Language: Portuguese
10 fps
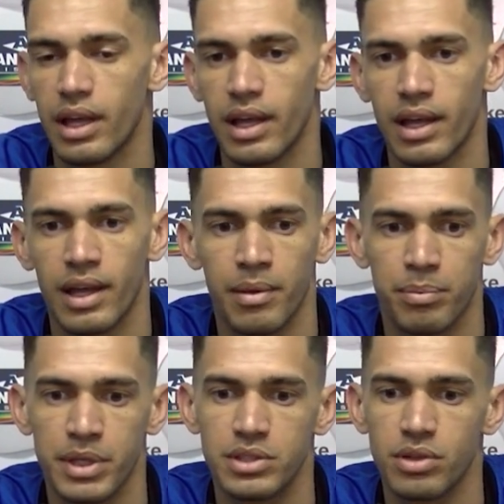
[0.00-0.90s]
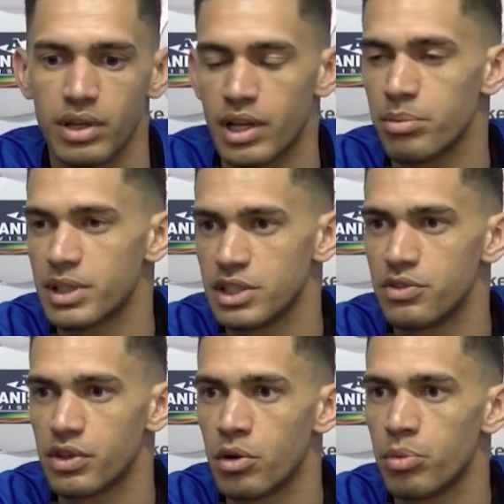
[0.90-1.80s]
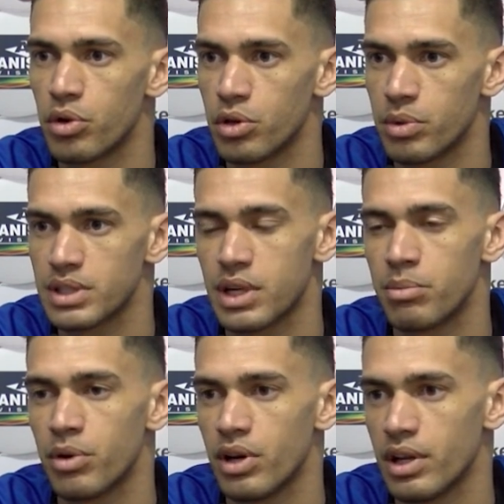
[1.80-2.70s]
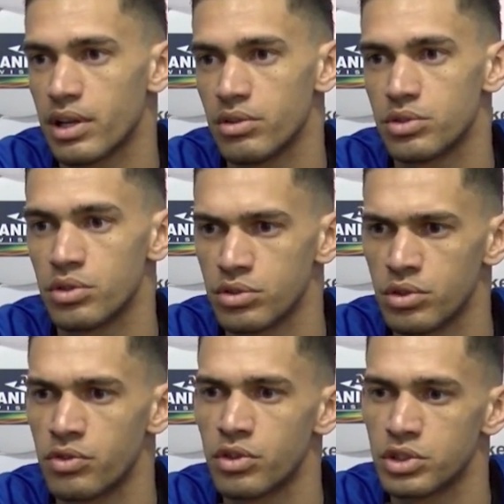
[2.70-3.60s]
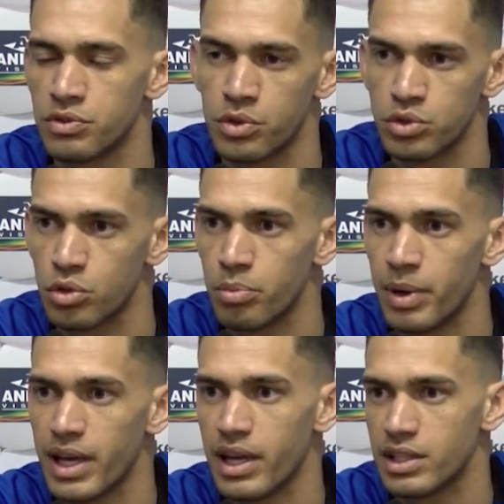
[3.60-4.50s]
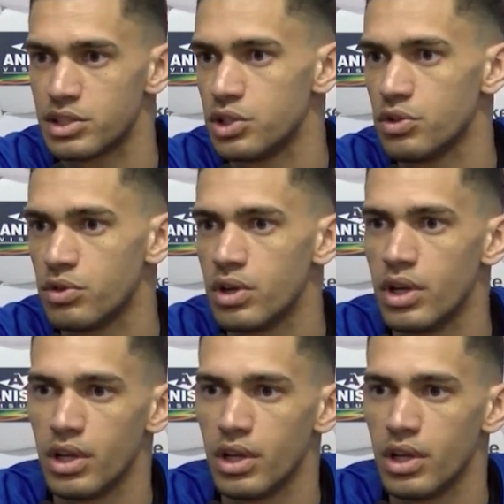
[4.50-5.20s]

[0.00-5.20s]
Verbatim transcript: é, pediu, claro, para a gente ficar um pouquinho mais com a bola, que o jogo do Novo Frontino foi um jogo bem reativo,